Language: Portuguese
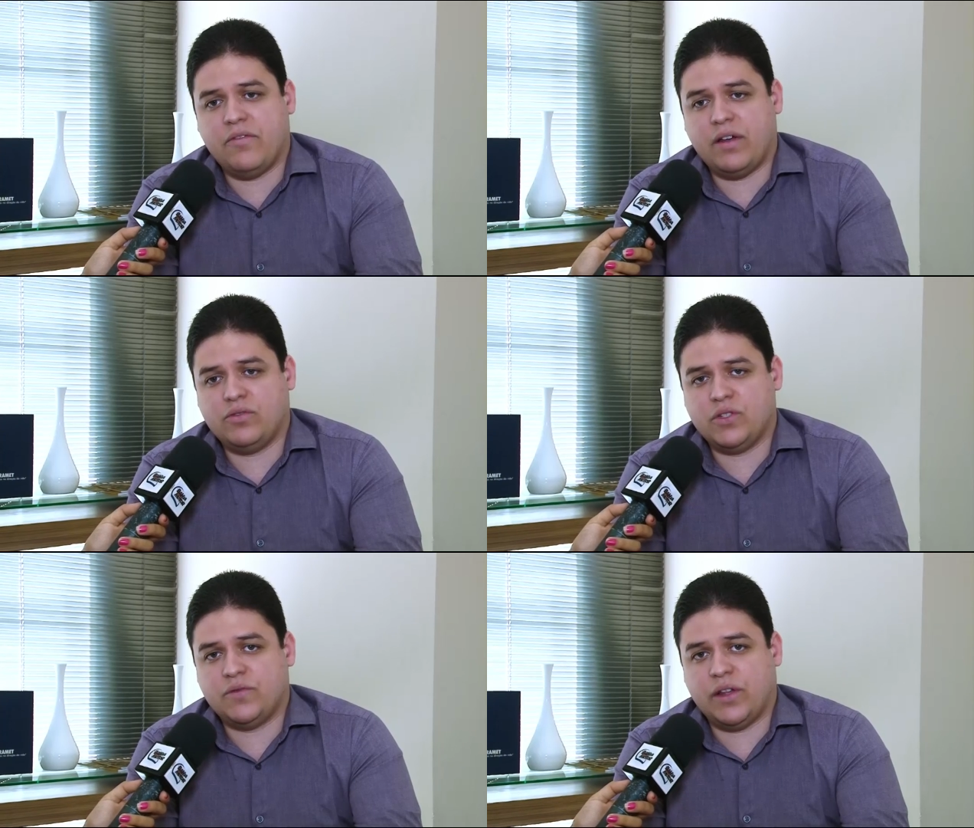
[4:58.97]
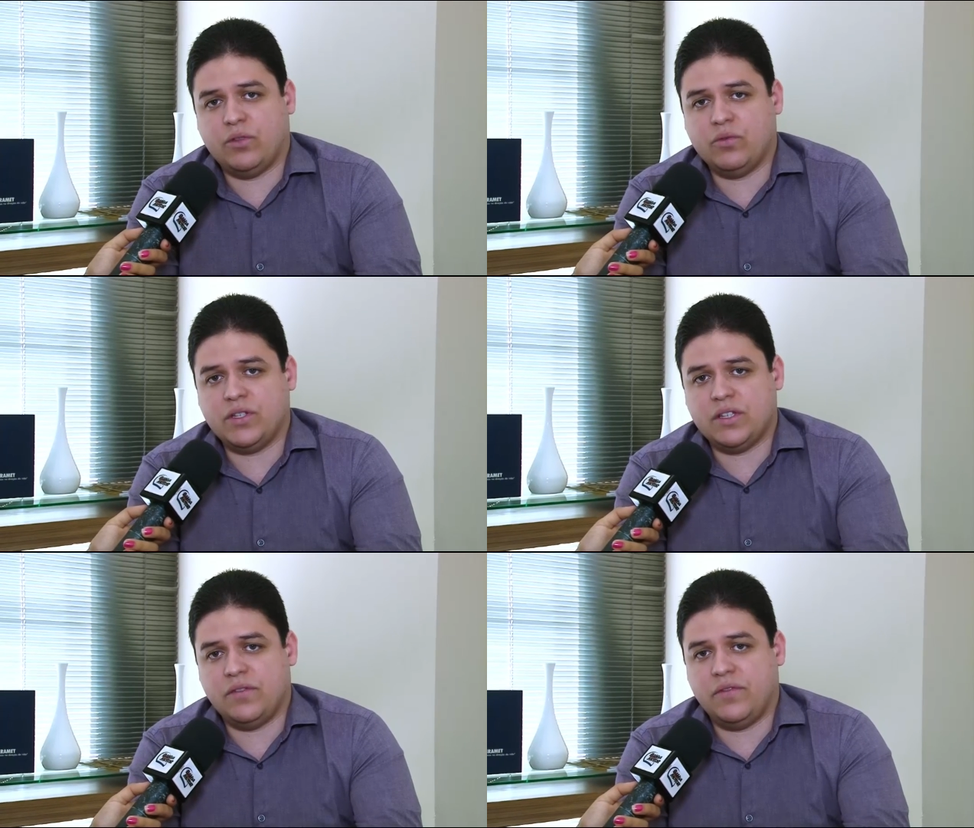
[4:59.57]
e vários outros
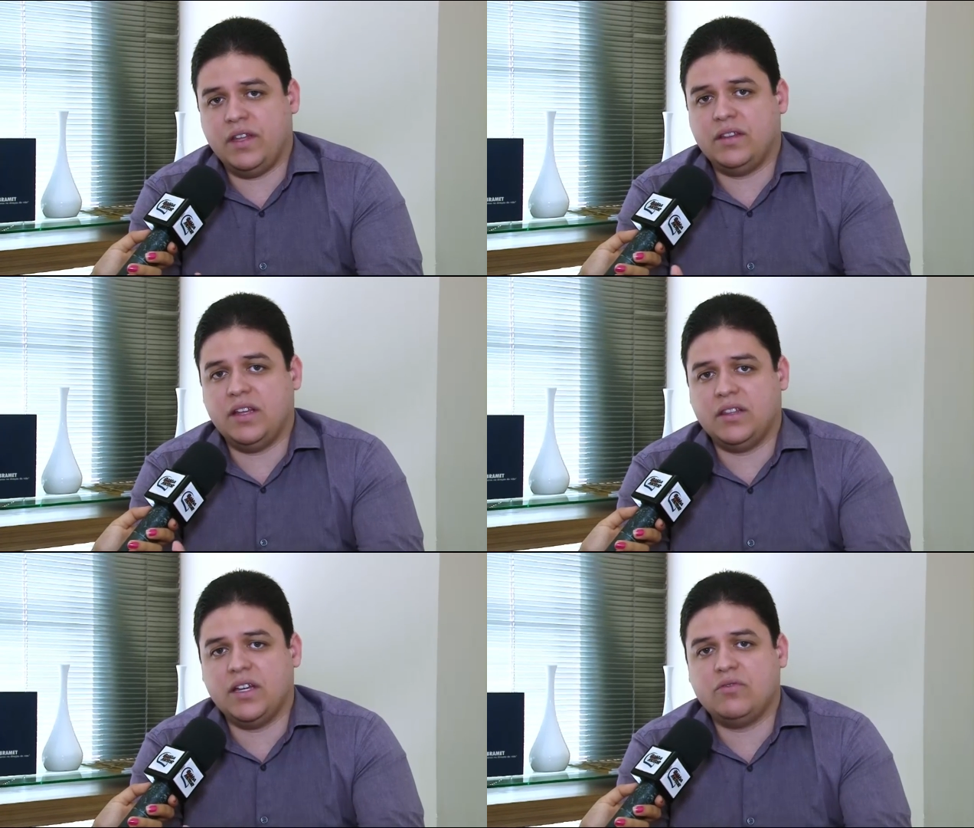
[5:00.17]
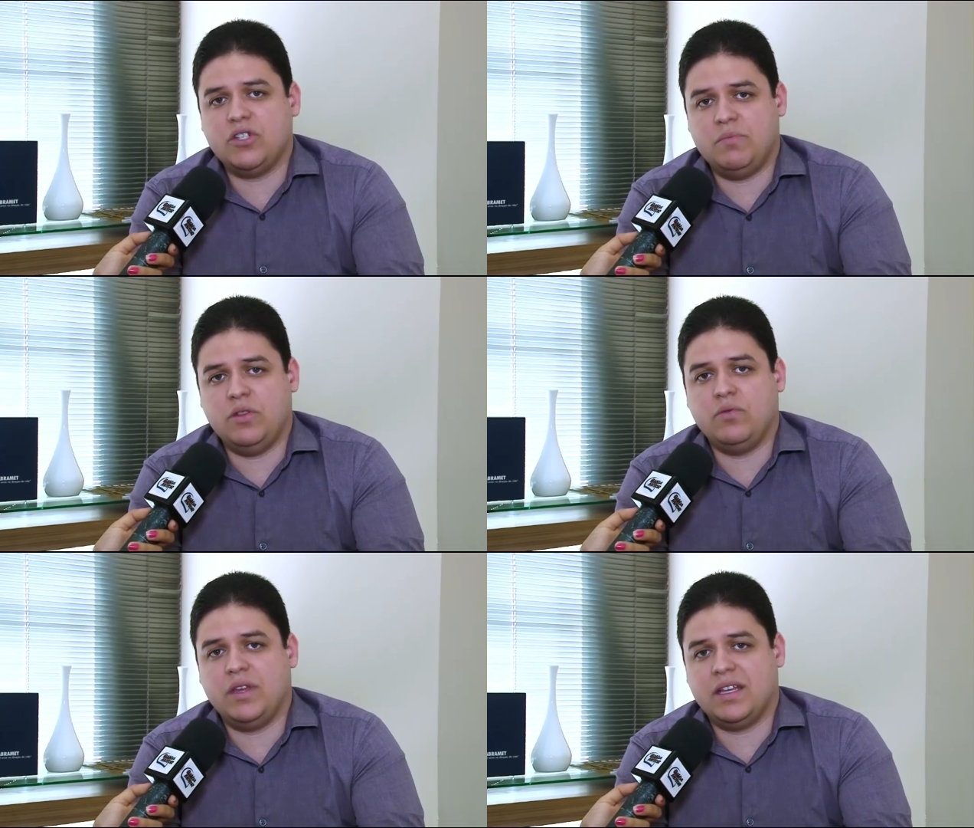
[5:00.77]
fatores que vêm tentando
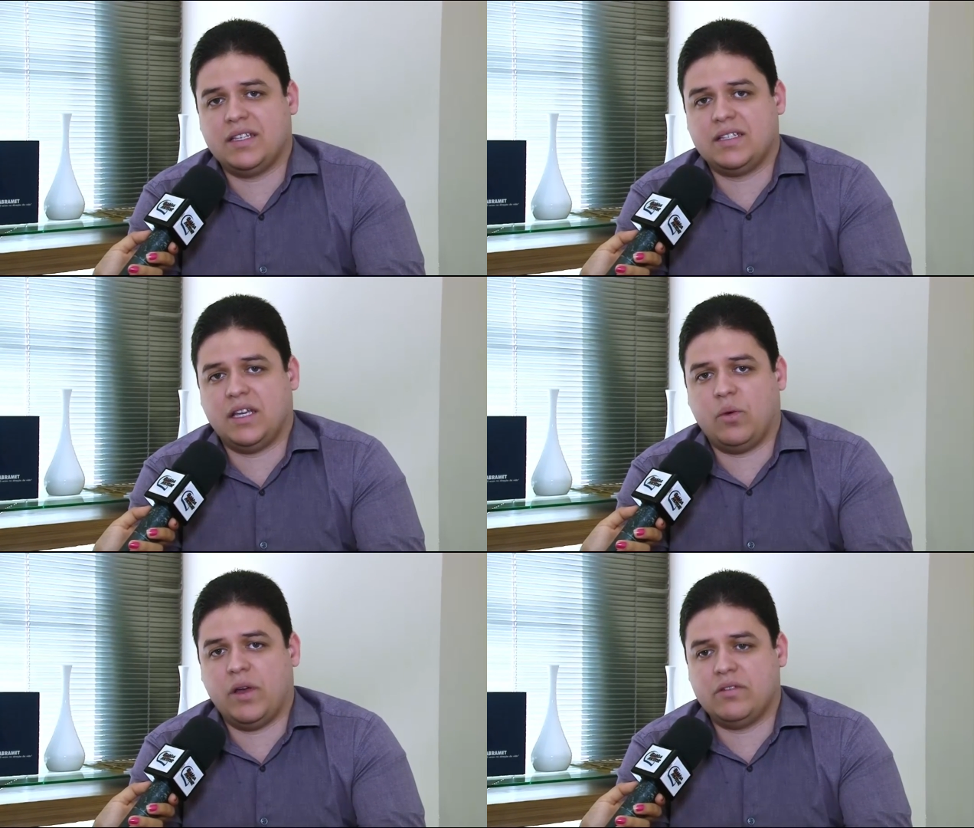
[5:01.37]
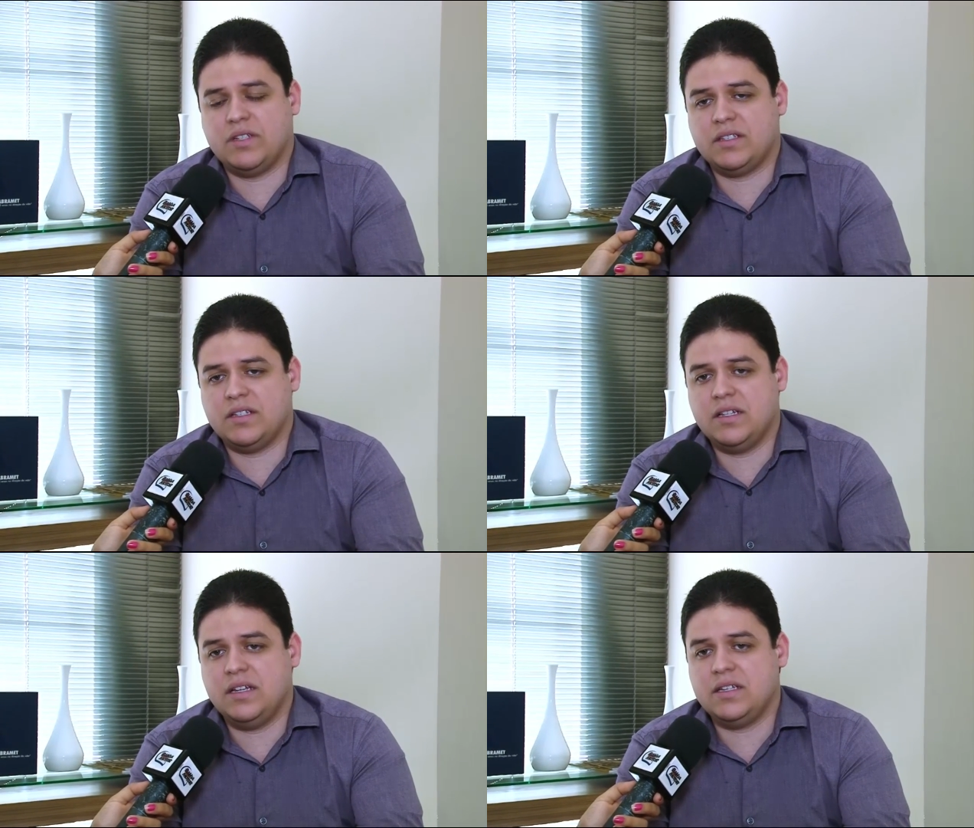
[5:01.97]
diminuir essas sequelas dos
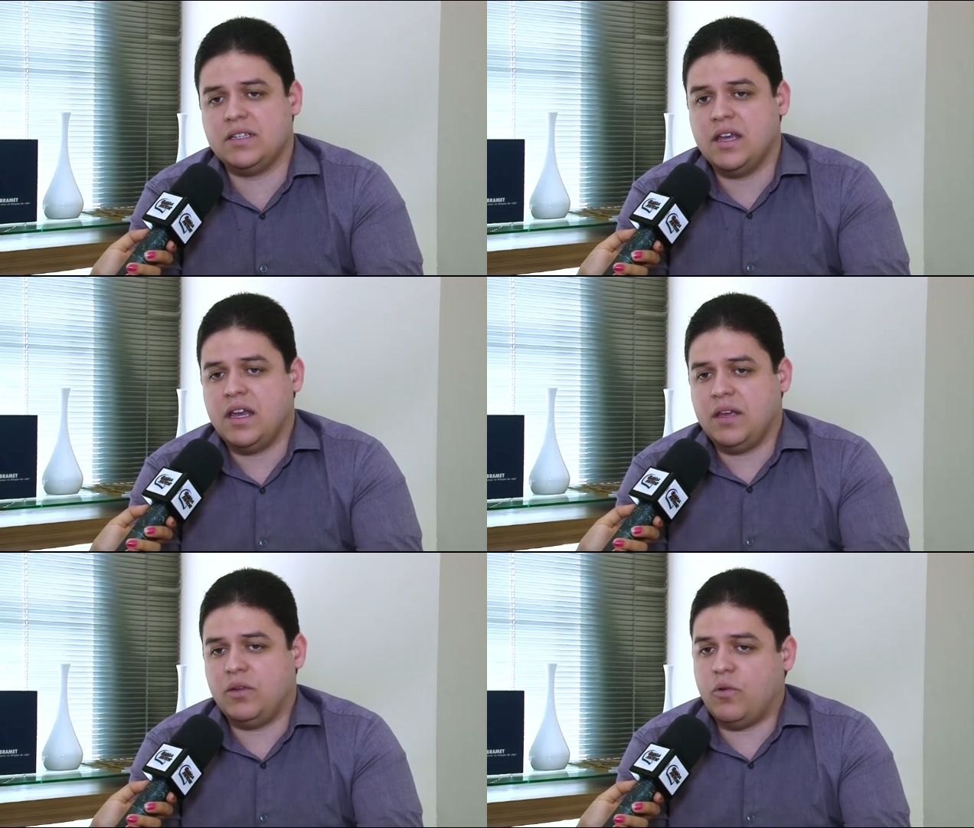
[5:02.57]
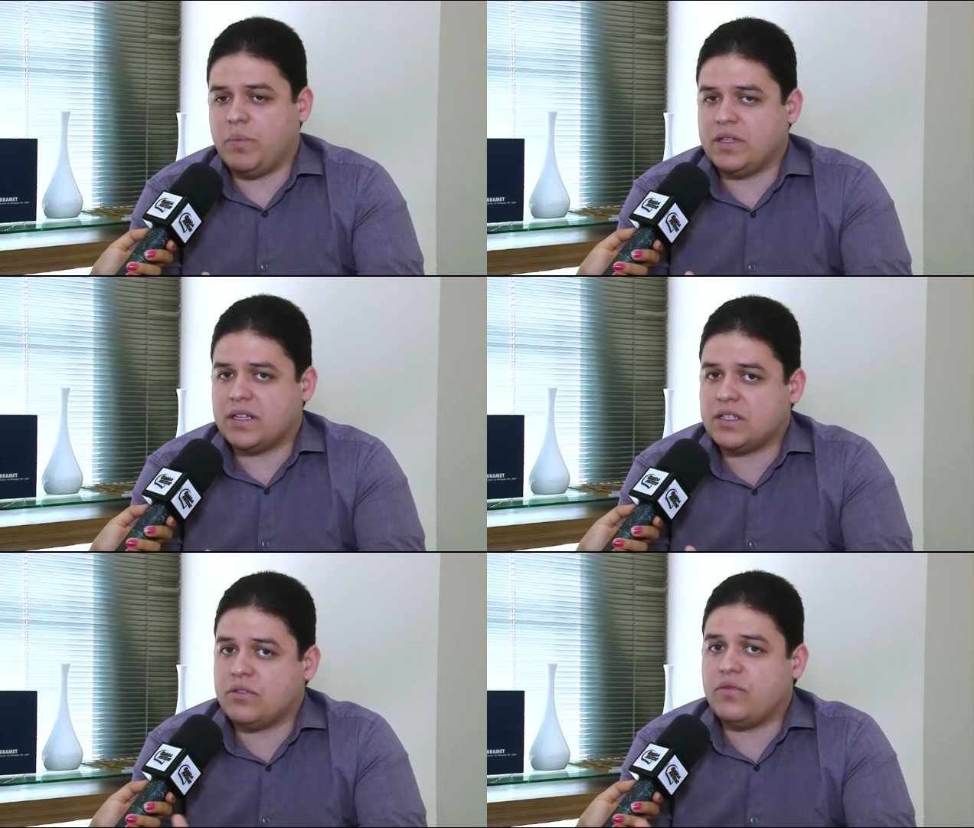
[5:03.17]
acidentes. Em
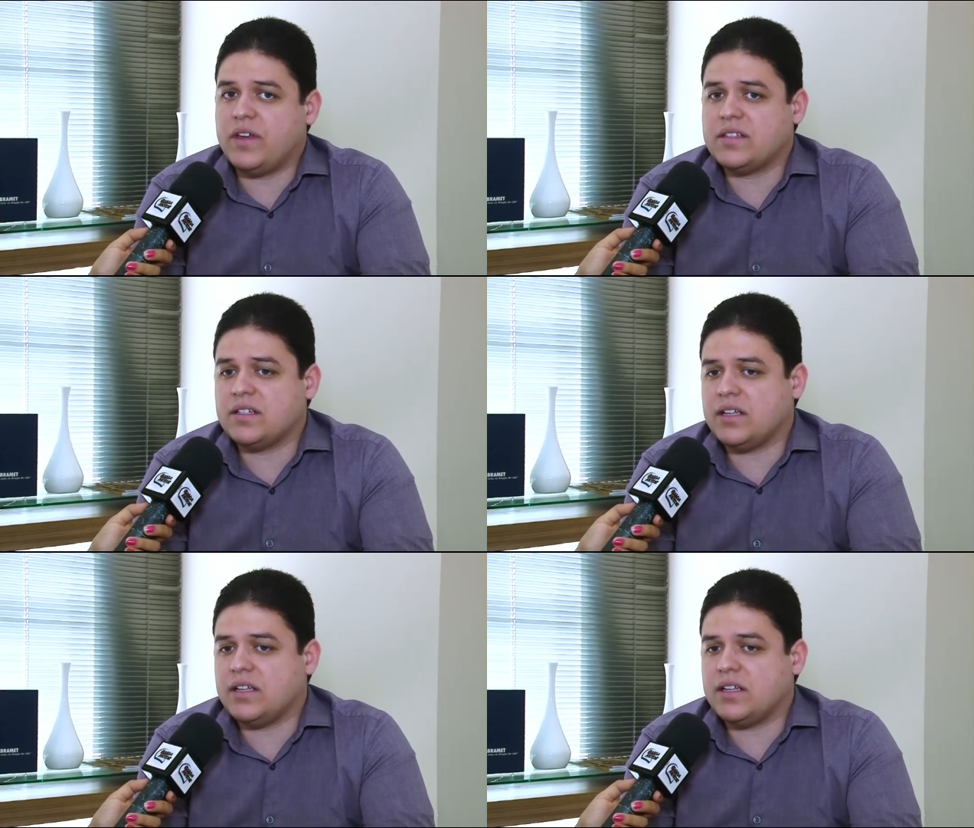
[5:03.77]
compensação, vem essa